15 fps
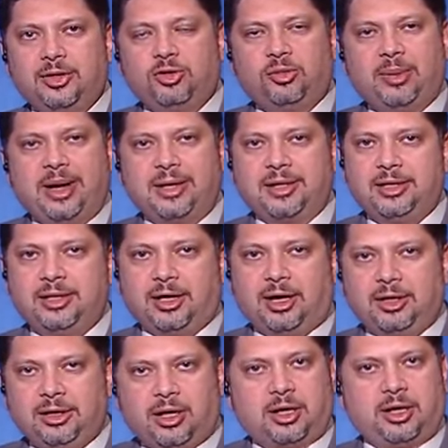وبعدين
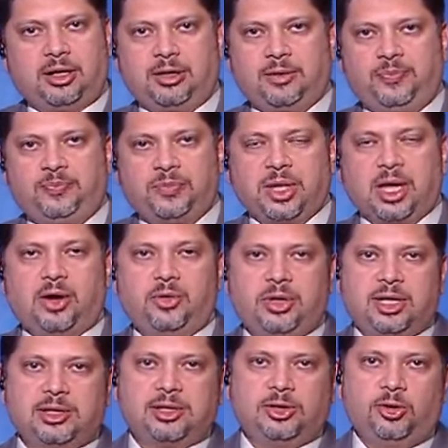يغيرها او
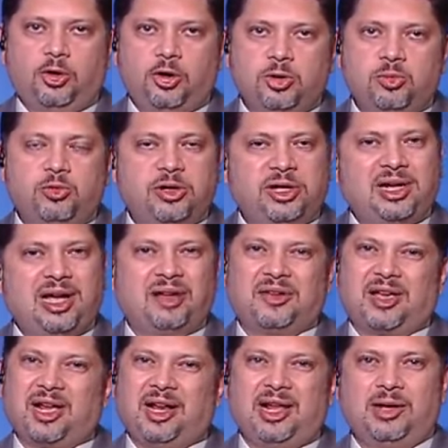ينزل حكم ويرجع في
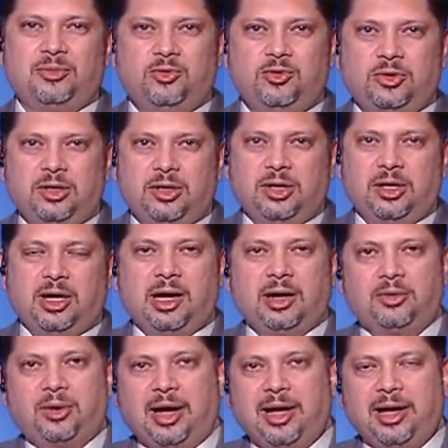كلامه
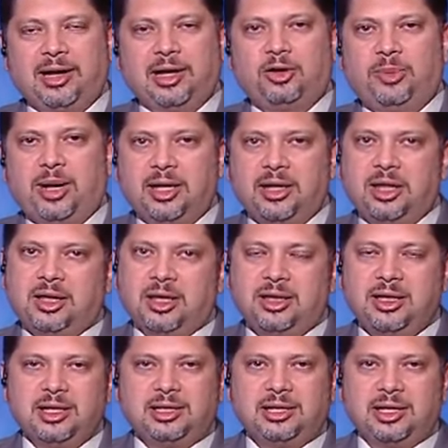او حاجه وبعدين
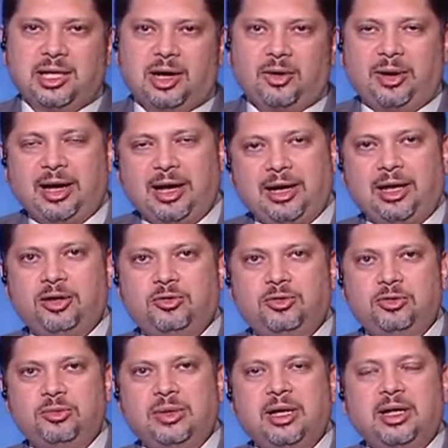تتنسي او حاجه
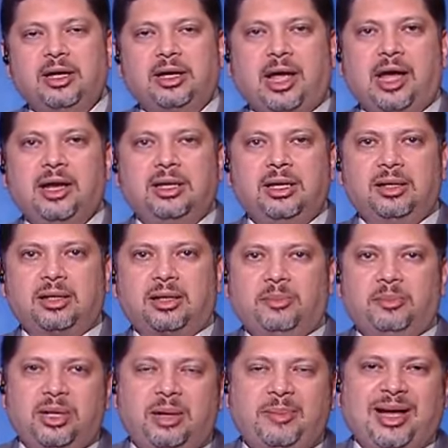يكون كان
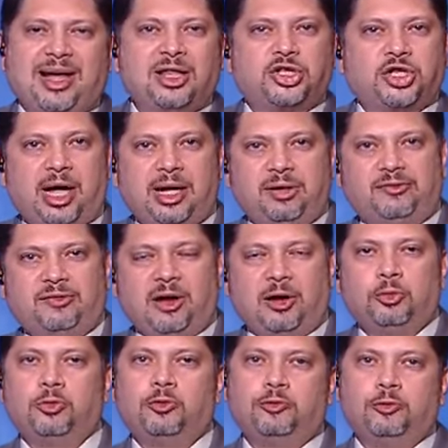ربنا ما كانش عارفها
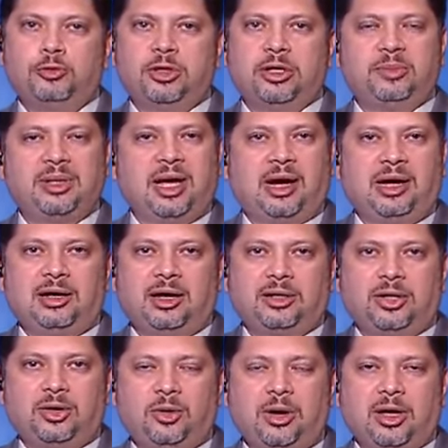وفوجئ بيها على
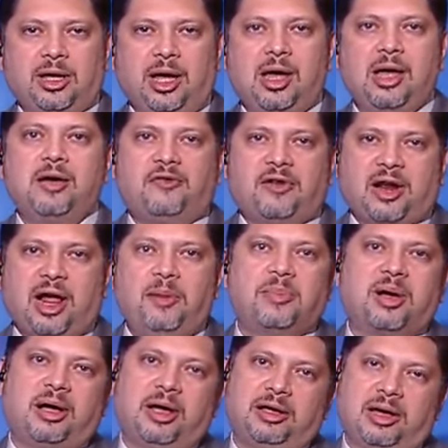ارض الواقع فراح
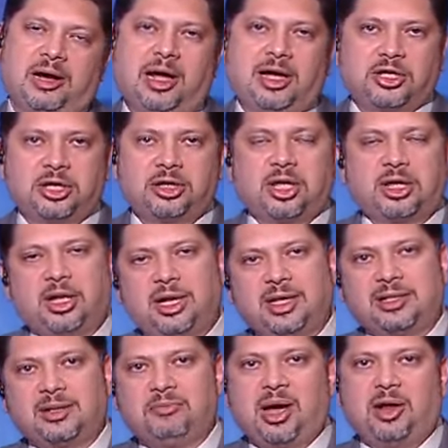مغيرها عشان
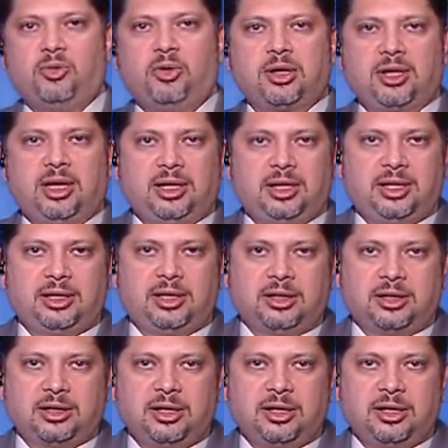تتناسب مع الواقع الجديد